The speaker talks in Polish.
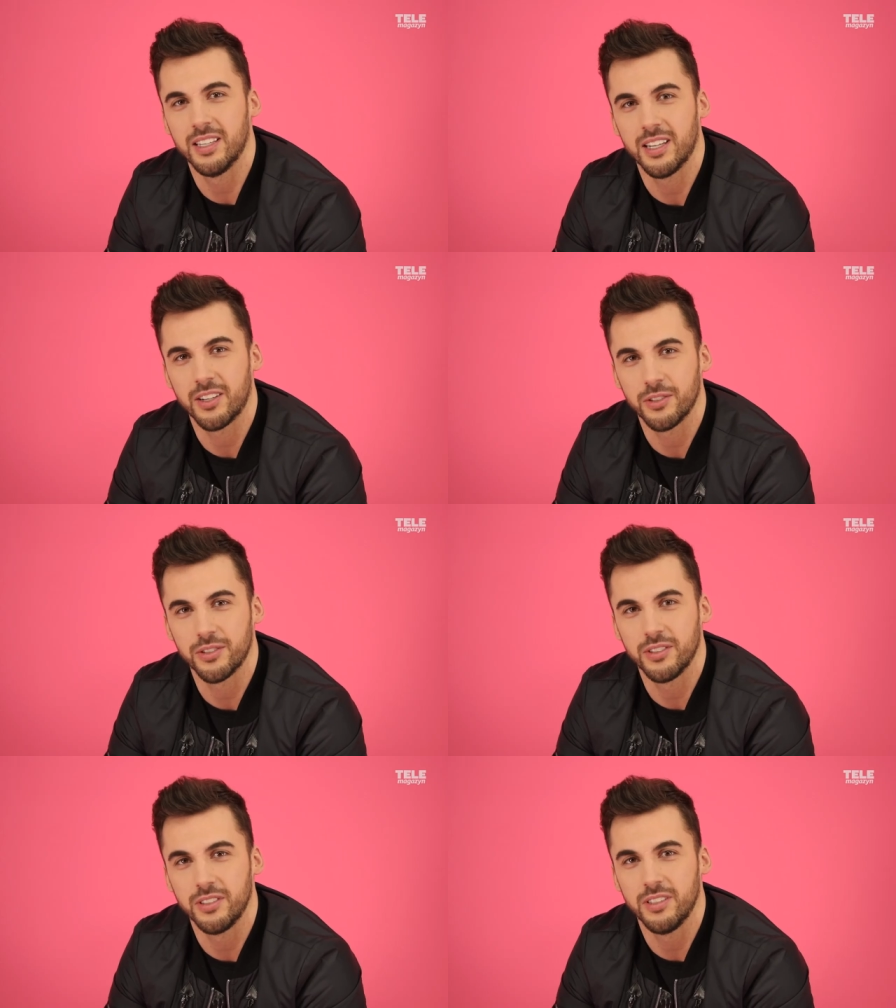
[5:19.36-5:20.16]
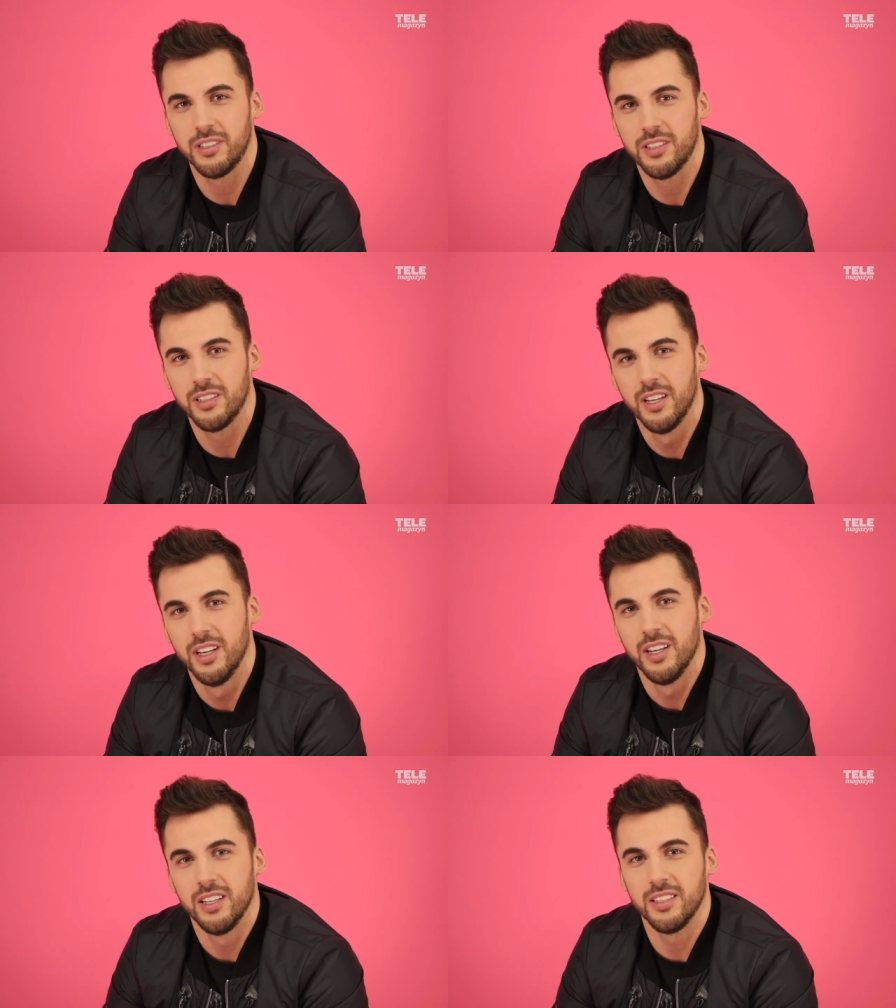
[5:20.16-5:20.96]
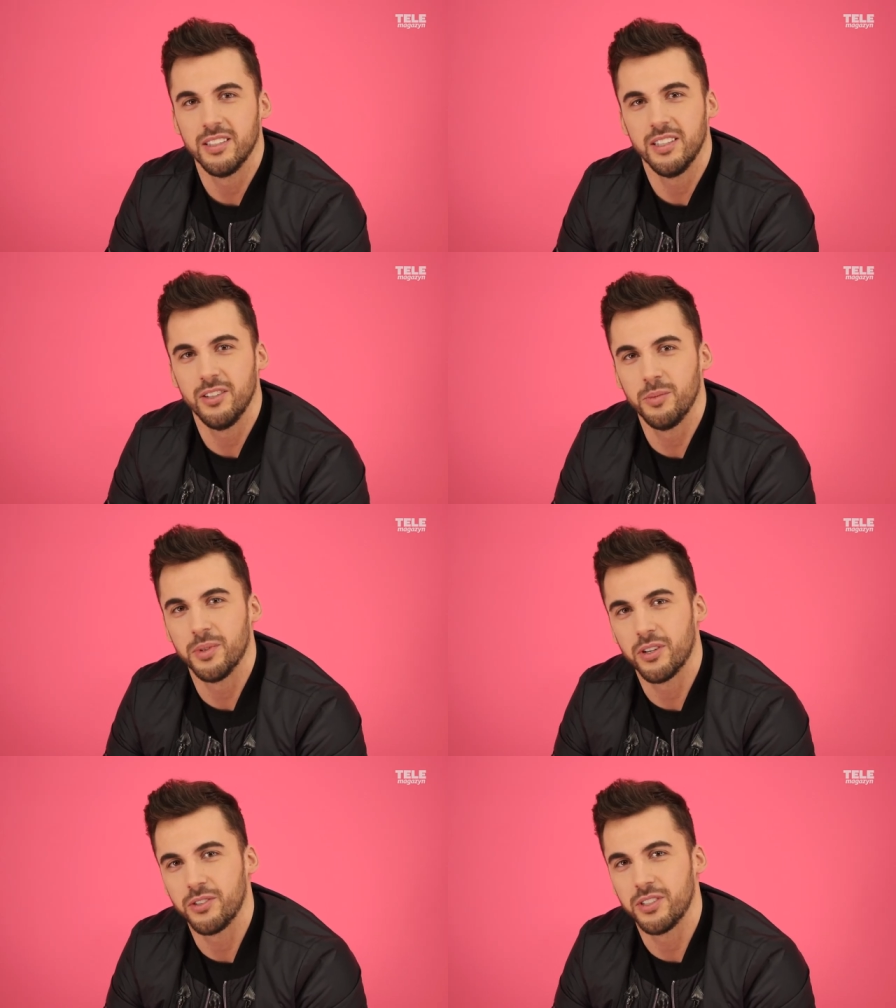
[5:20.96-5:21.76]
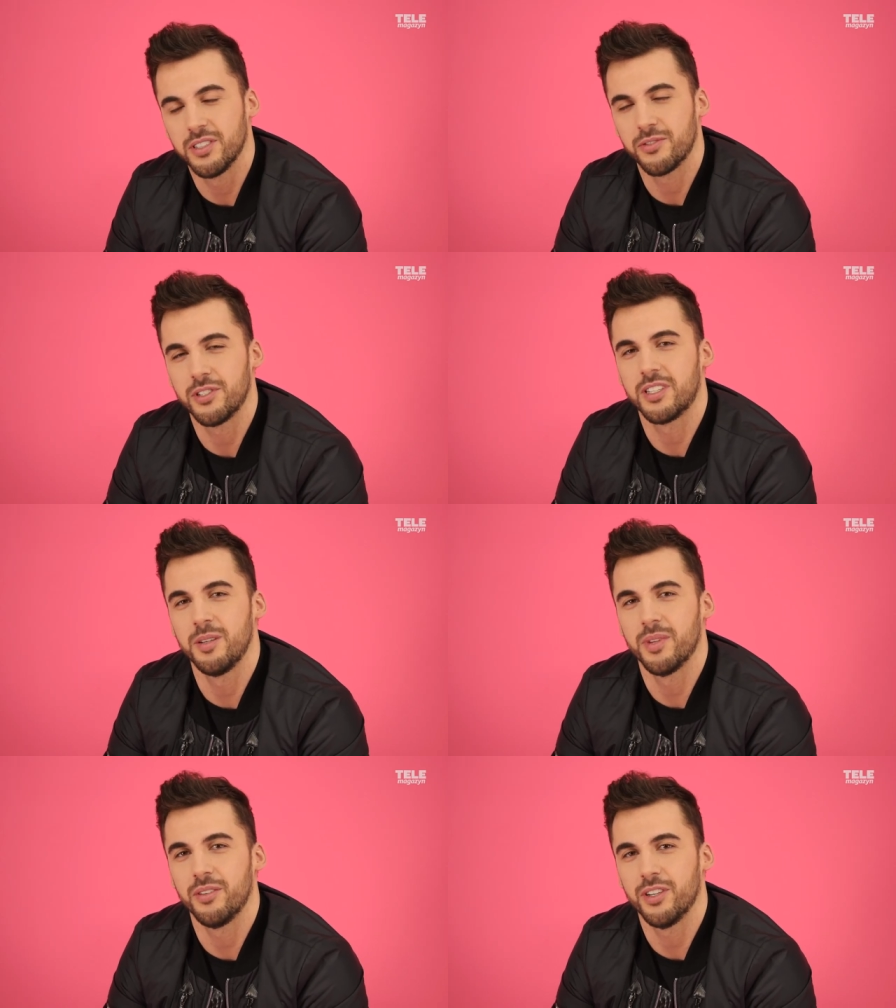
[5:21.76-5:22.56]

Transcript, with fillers: nie, jakoś nie, nie lubię chodzić ze wszystkim na